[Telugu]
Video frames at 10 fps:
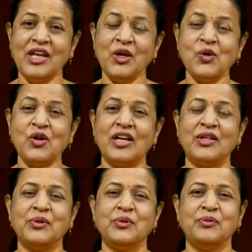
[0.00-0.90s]
నీకు
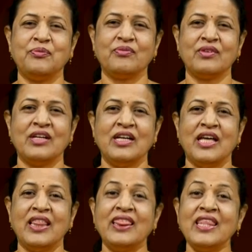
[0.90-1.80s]
కలదు నీ
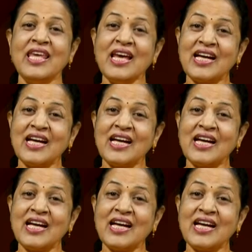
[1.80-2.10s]
హస్తము నీ